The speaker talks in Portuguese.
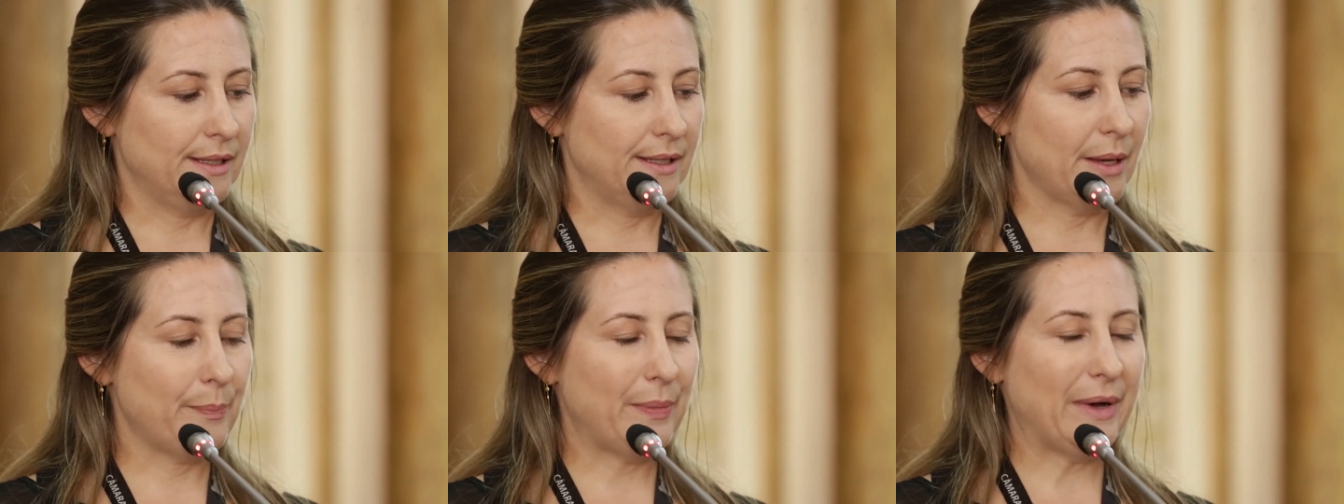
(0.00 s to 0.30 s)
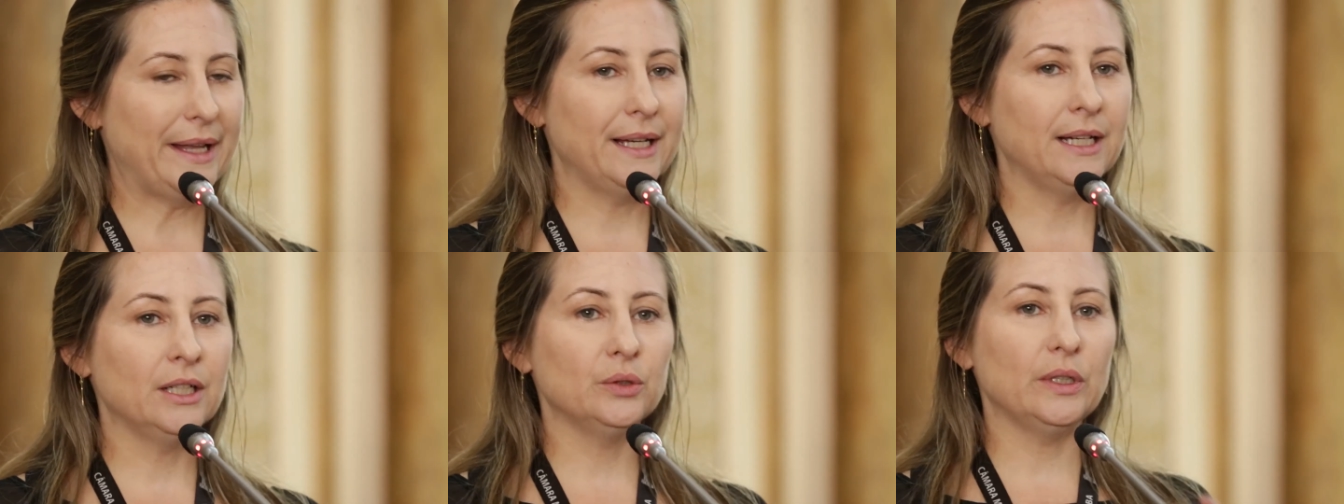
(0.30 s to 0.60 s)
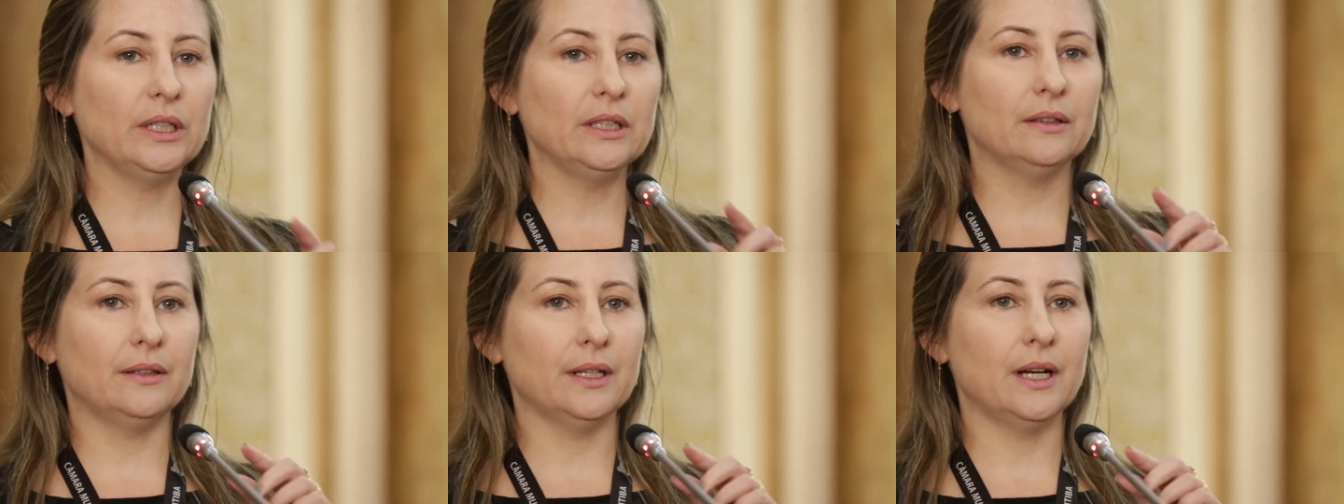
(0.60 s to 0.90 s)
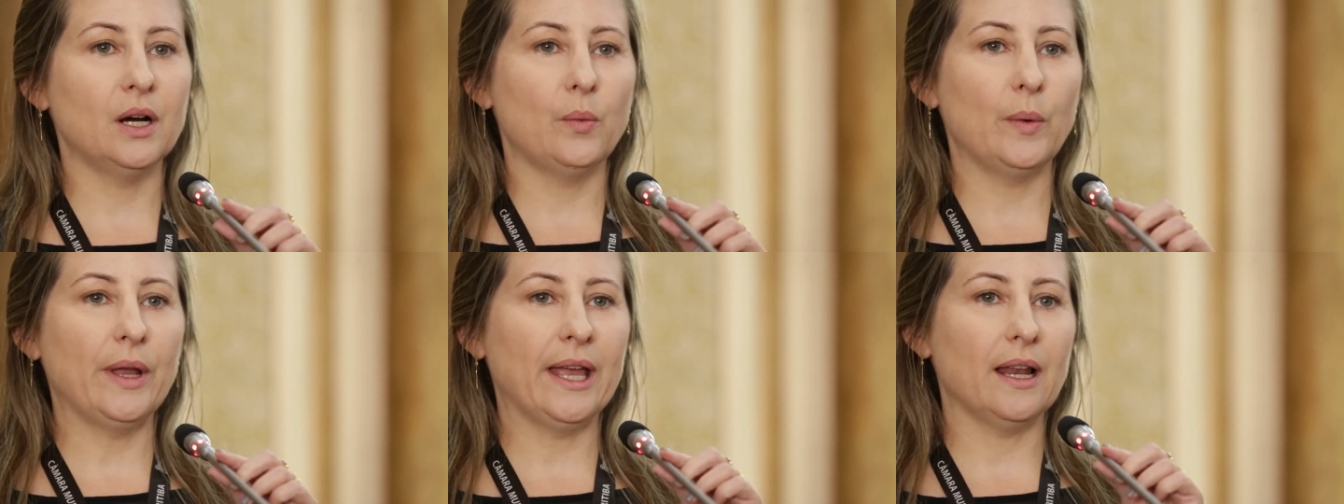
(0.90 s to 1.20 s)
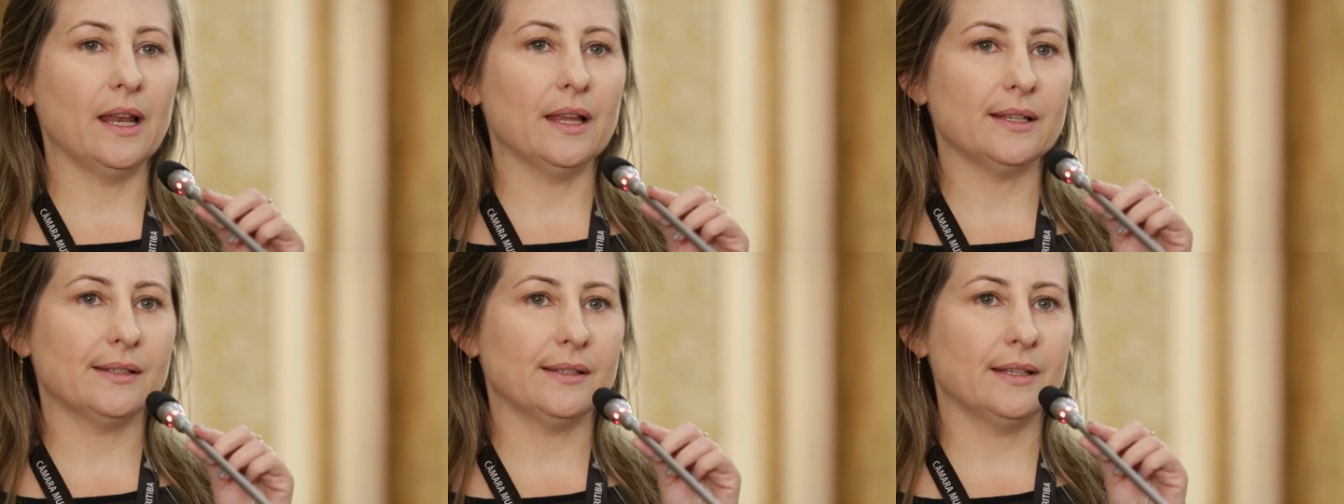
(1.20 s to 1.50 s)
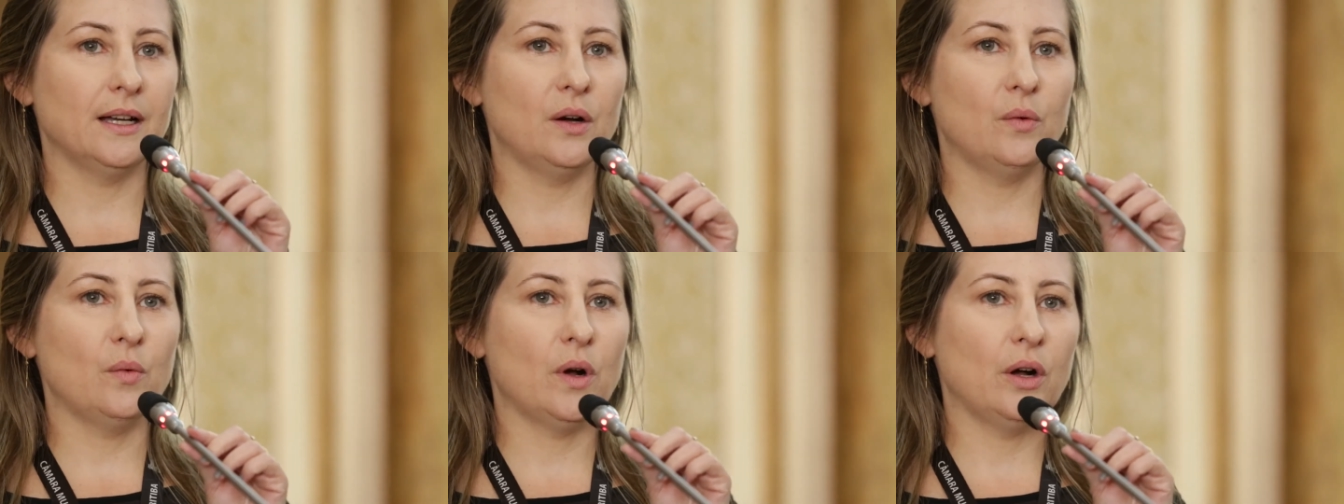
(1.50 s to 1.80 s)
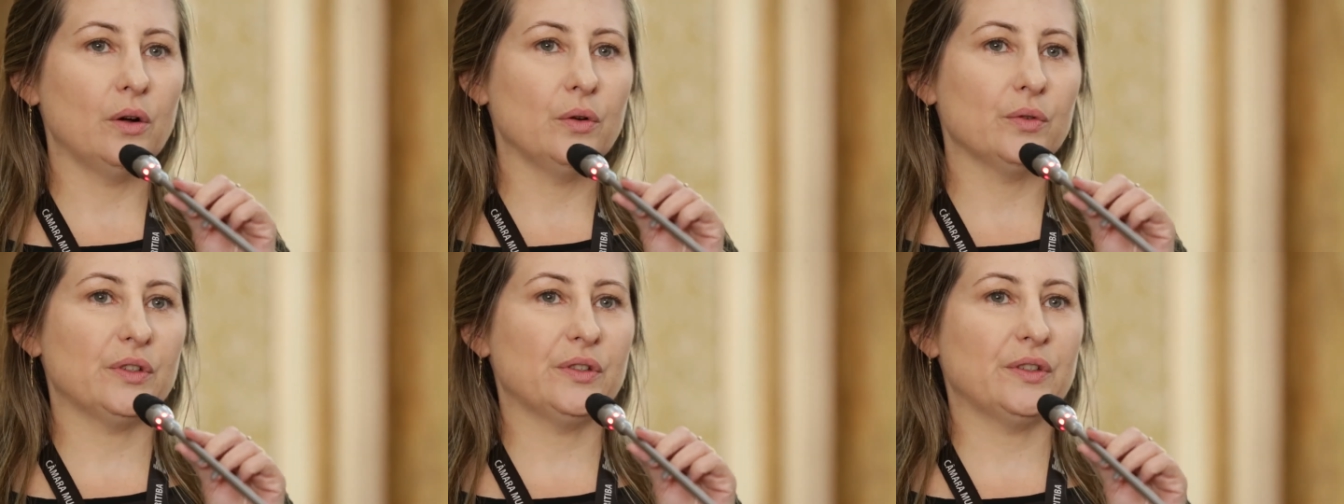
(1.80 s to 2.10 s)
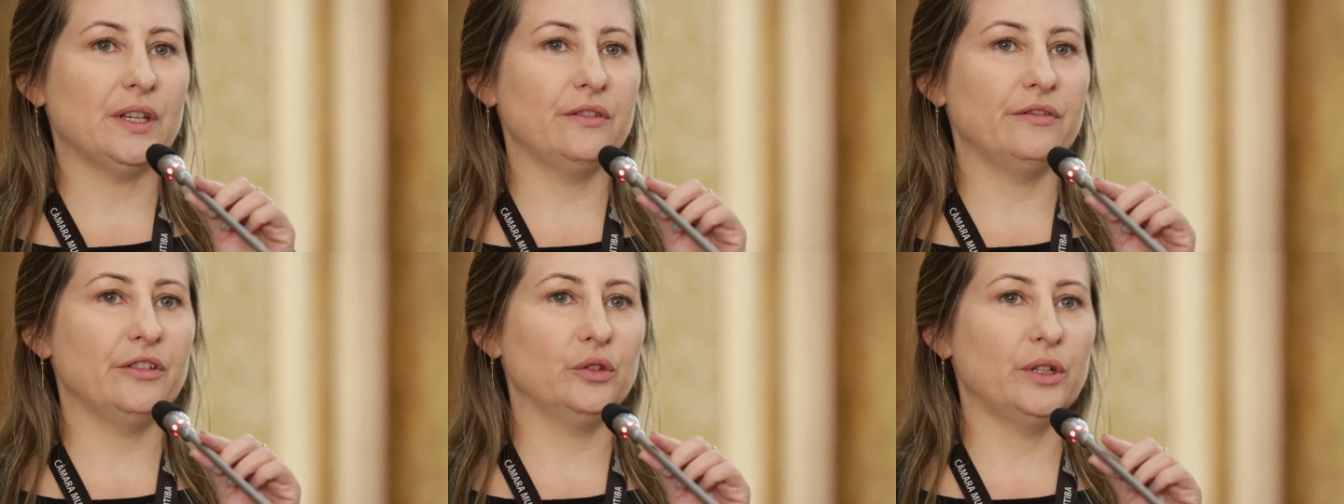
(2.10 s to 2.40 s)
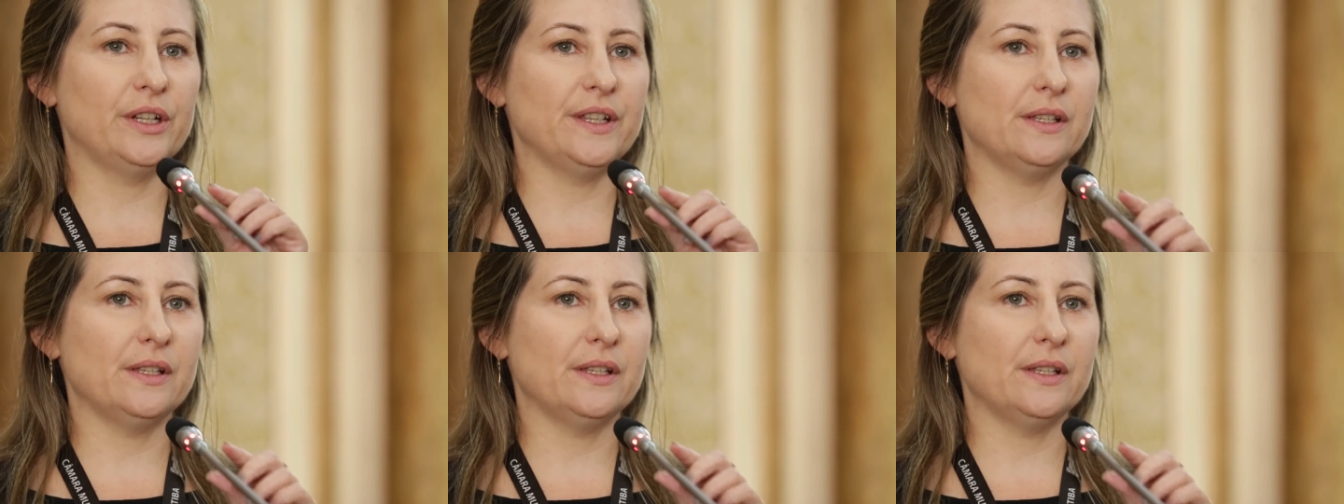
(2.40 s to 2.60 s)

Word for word: 28 milhões de reais à prefeitura.